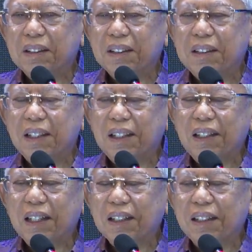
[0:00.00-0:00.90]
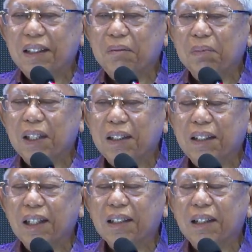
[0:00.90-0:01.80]
dan yang kelimanya,
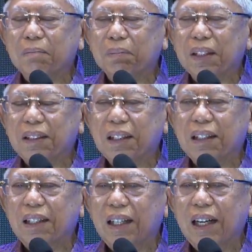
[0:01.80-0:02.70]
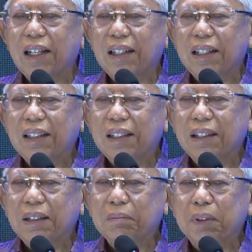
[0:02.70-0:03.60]
yang keempatnya adalah
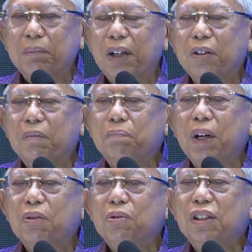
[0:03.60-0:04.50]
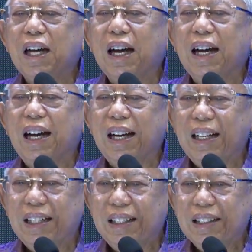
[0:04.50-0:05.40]
membangun pengusaha,
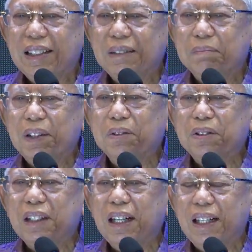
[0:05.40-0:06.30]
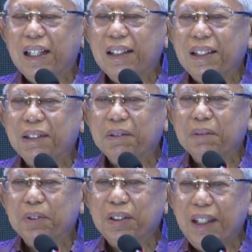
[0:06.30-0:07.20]
pengusaha
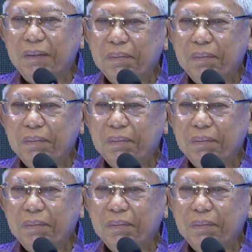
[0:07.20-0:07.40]
muslim,